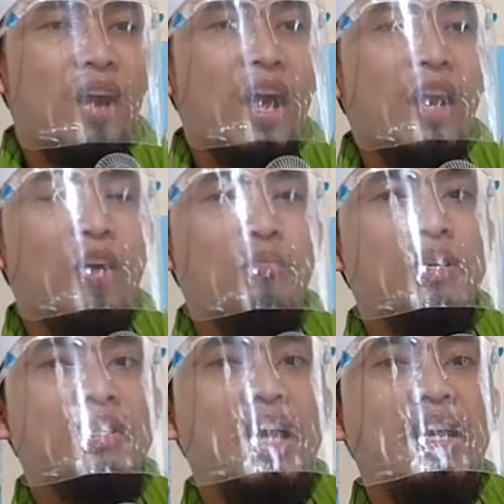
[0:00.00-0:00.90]
Kalau
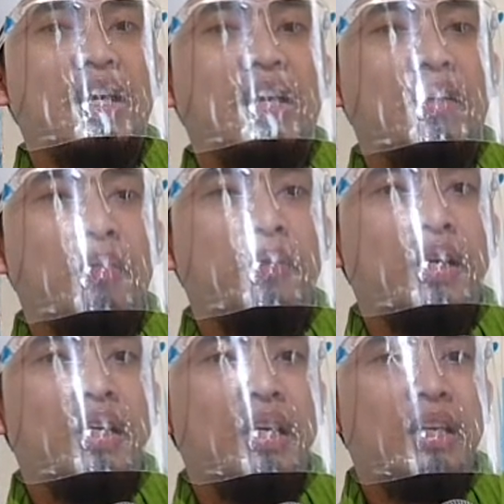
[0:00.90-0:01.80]
misalnya kita
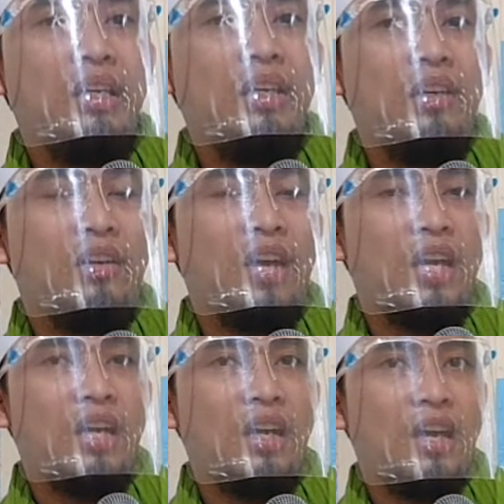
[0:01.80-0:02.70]
berdiri
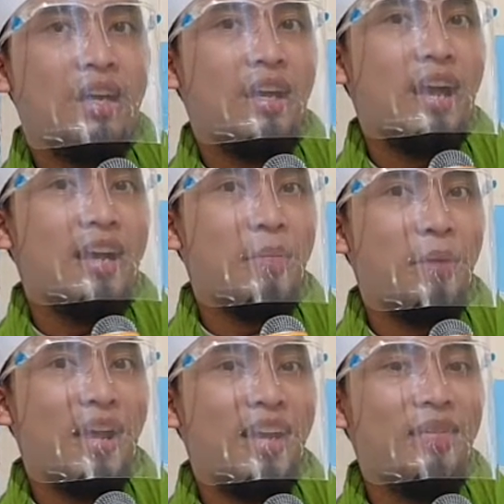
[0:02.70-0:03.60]
gara-gara karena
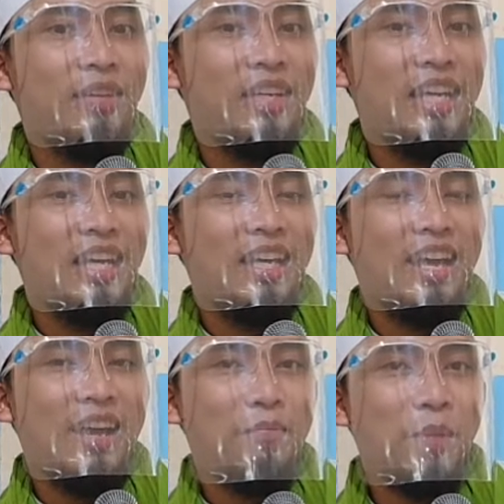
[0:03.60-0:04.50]
pengen
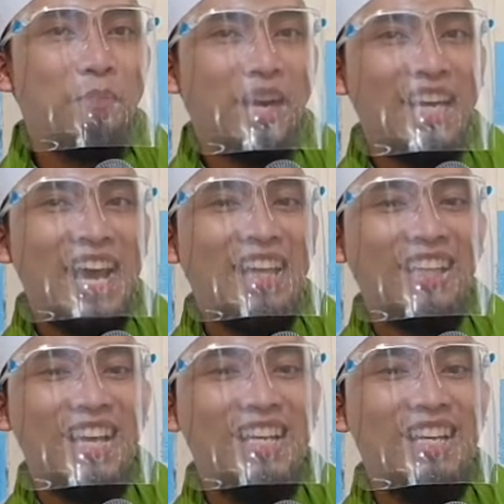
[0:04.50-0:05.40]
di uh,
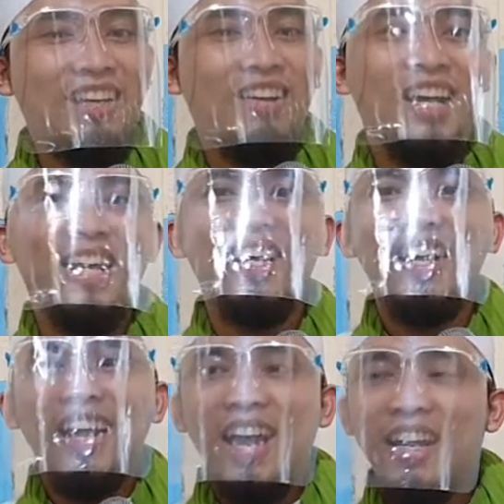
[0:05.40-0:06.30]
memperlihatkan diri, wah
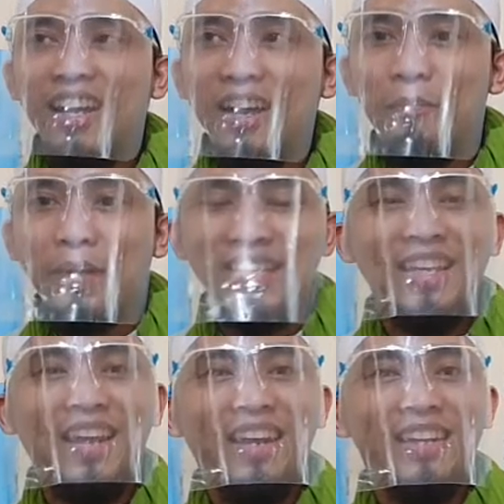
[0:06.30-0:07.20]
ada
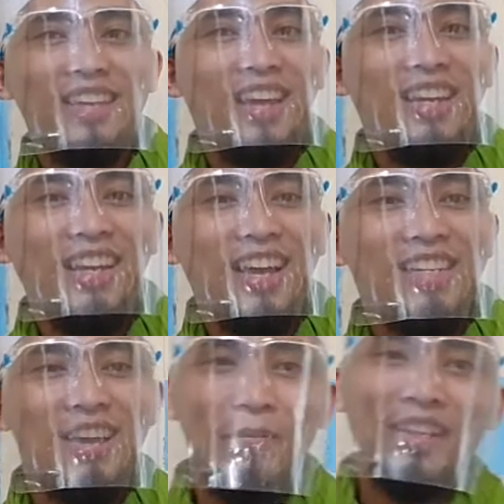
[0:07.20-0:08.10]
presiden nih, saya diri
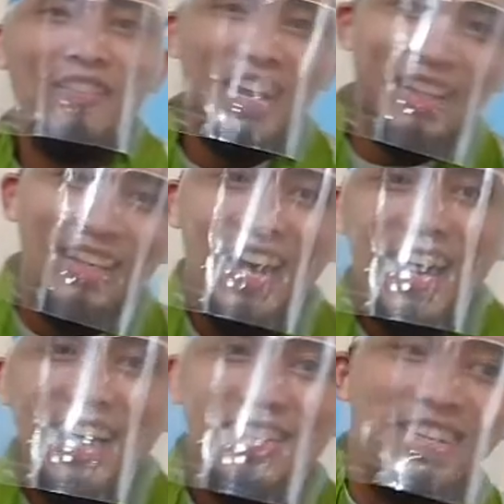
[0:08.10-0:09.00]
ah siapa tahu nanti
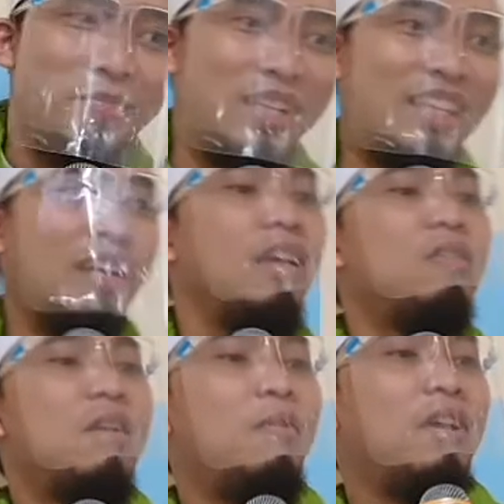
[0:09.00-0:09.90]
diangkat jadi menteri. Nah
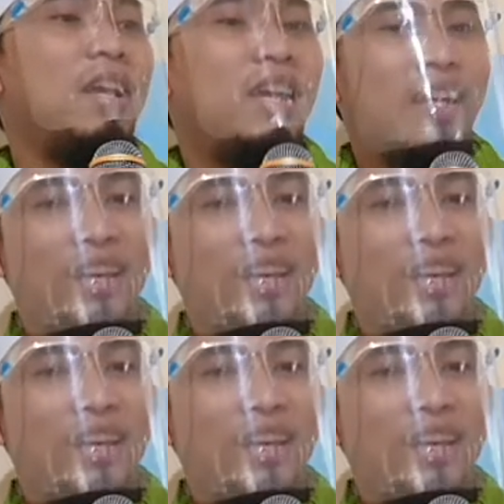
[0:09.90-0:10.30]
itu nggak boleh.